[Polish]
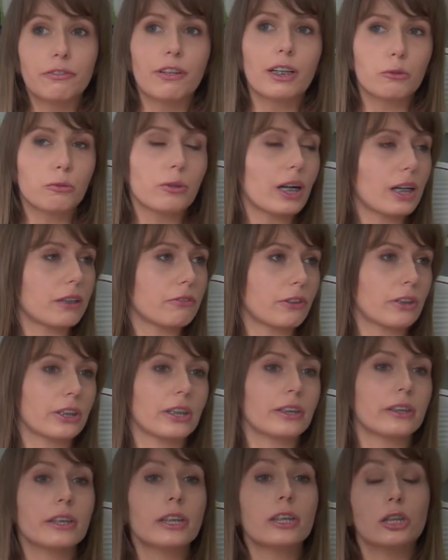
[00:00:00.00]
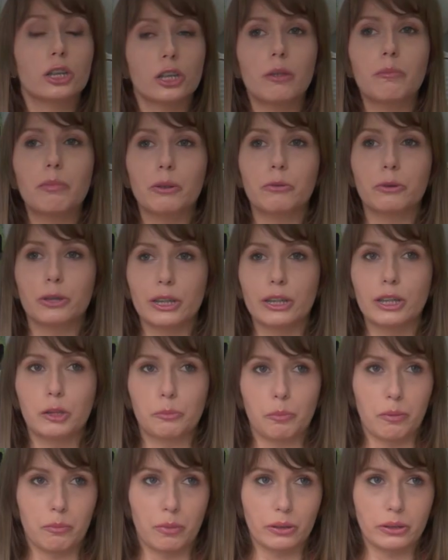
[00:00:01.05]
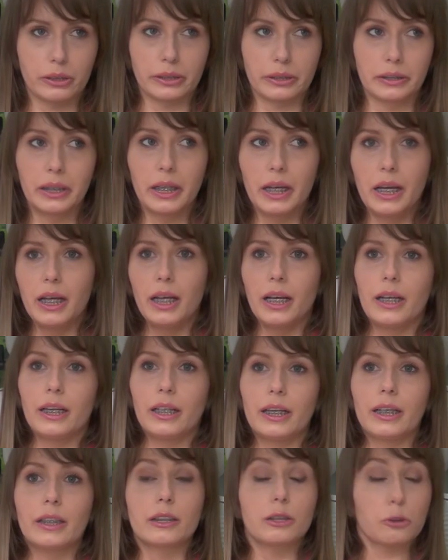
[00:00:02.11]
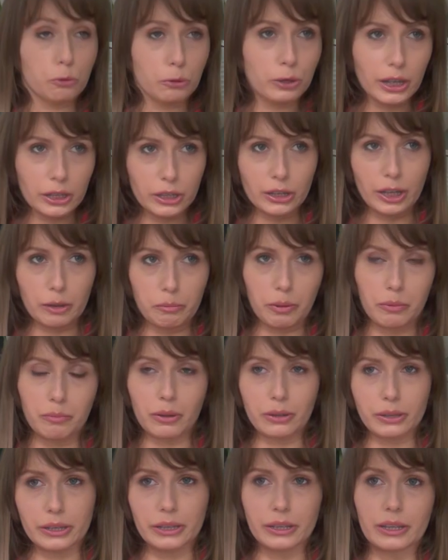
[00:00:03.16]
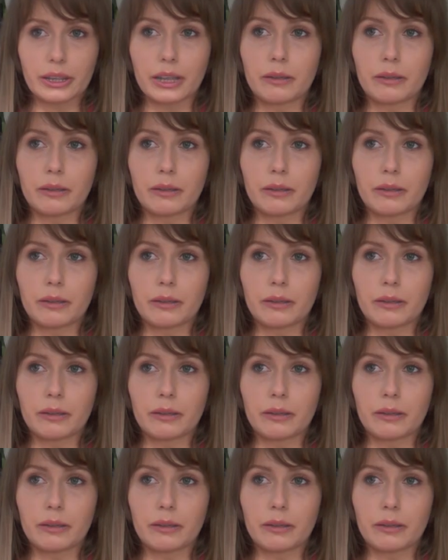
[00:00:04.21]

warunkach wojennych trzeba udzielić pomocy, e, skutecznej pomocy.